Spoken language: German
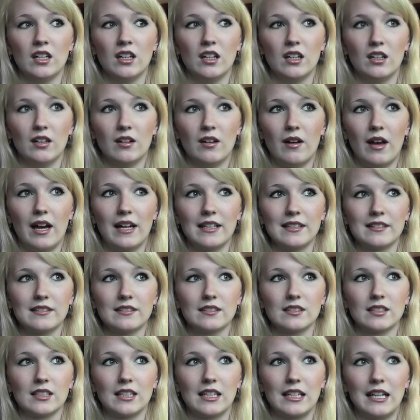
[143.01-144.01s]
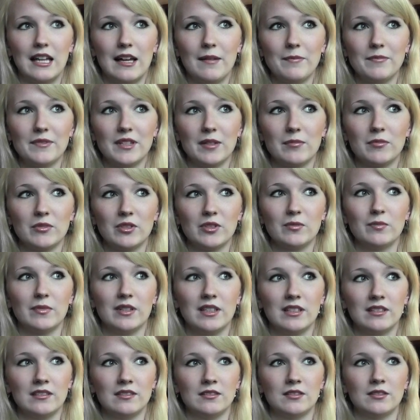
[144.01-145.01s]
Äh, hat geklappt. Da muss
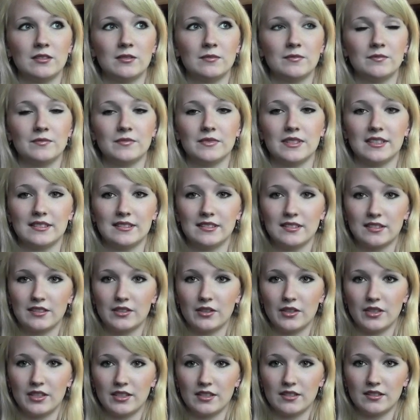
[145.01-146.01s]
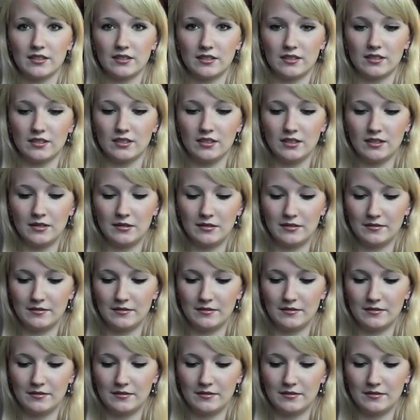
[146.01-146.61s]
man, ähm, das sind solche,